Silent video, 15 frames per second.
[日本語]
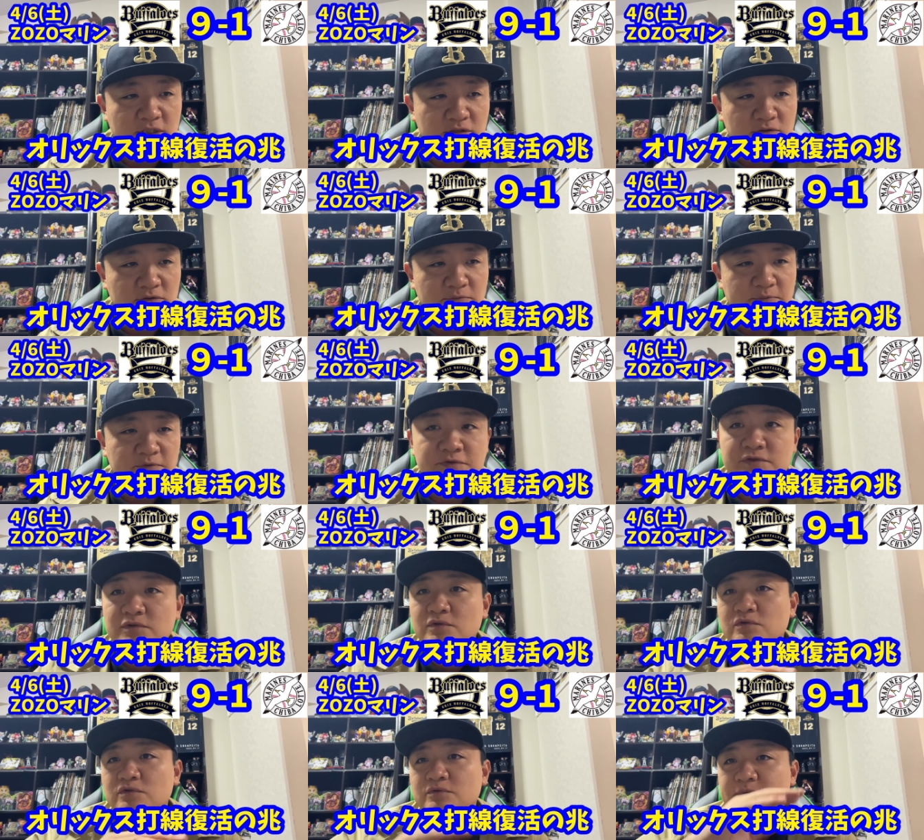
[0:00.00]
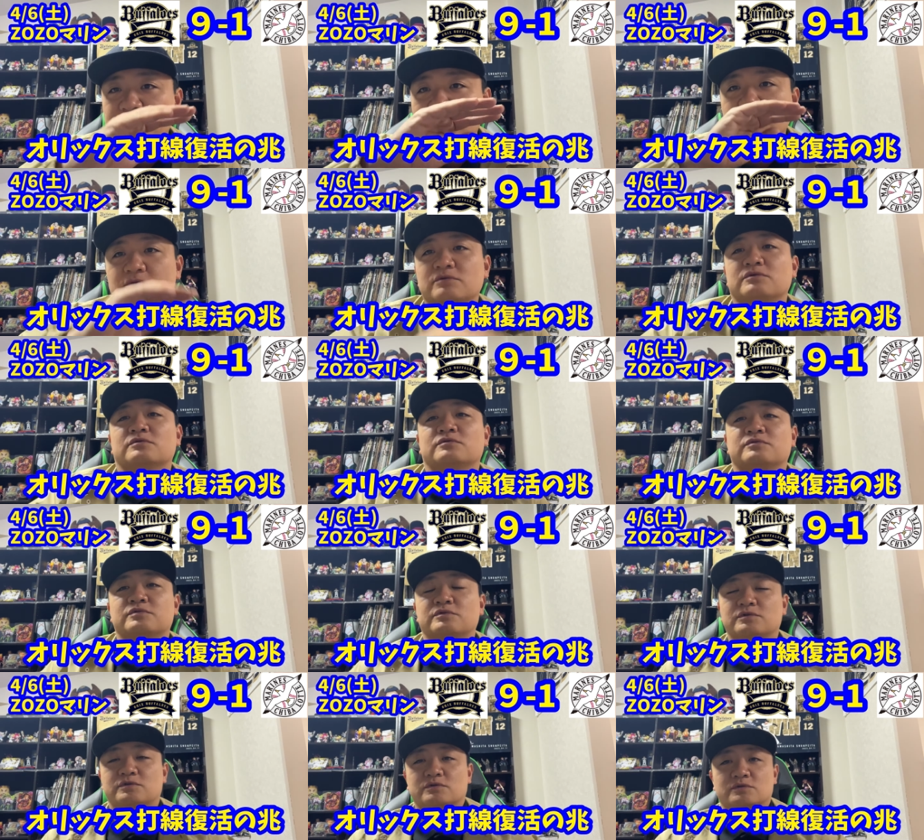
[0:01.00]
あの、やっぱ不調組がどんどん
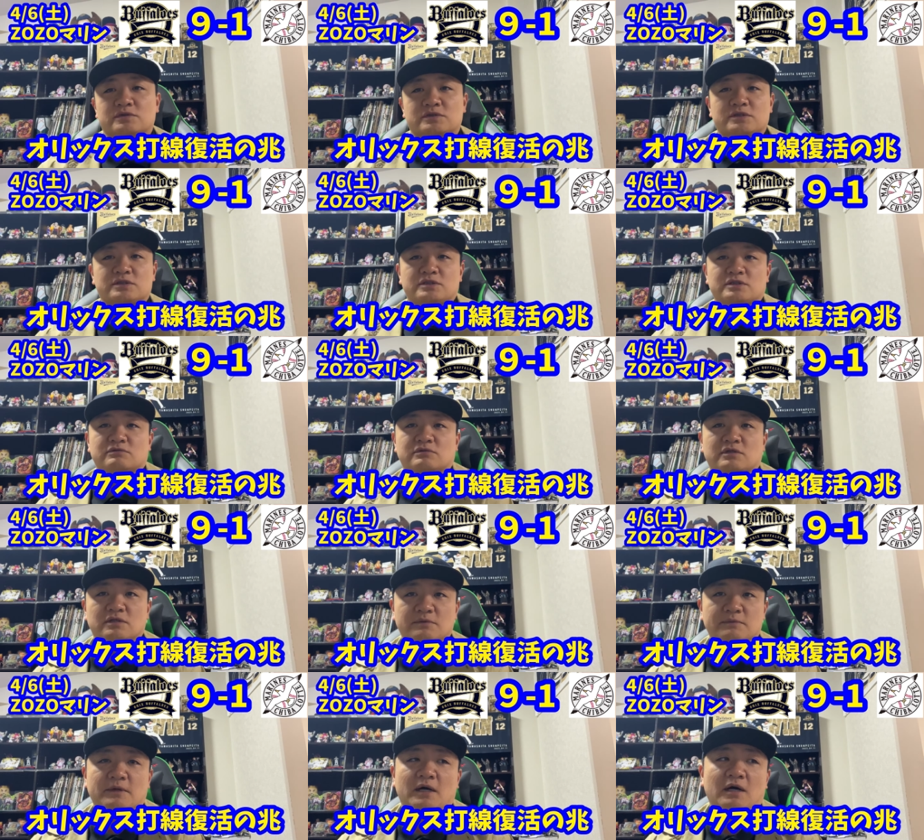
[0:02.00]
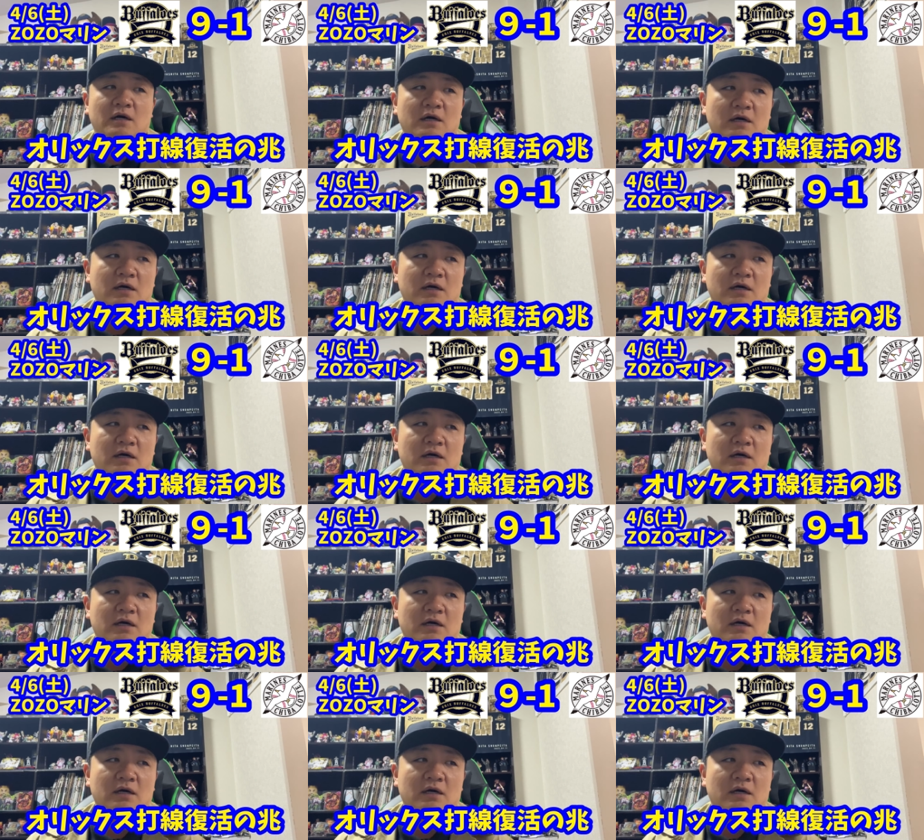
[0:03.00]
復調してきてくれれば、